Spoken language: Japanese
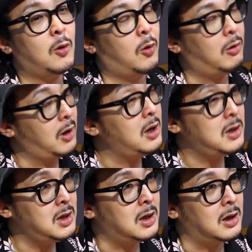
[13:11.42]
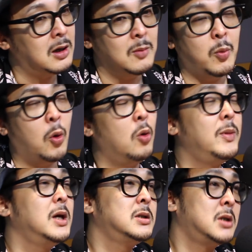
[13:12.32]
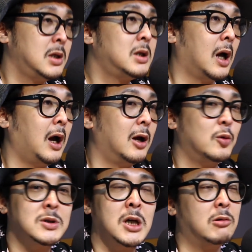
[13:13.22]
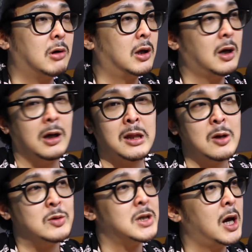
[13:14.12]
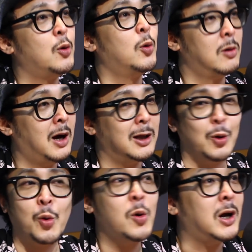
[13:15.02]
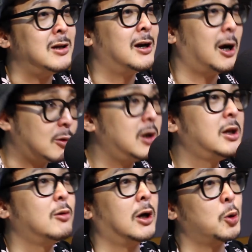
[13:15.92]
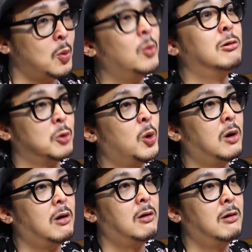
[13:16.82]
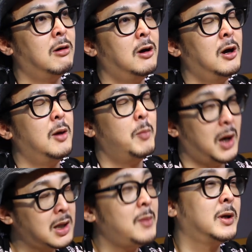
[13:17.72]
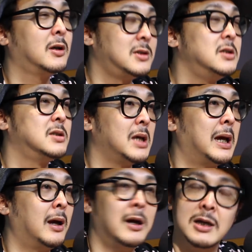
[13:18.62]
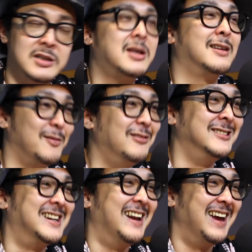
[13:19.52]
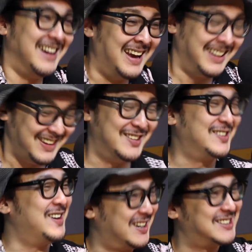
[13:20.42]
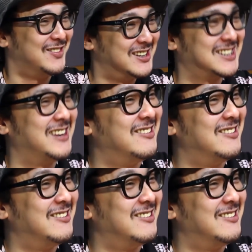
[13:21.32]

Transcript: これに亡命してきたロシアの方々の財宝がどこかに隠れてるかと思うと、まだまだ人生捨てたもんじゃないなっていう気がしますけ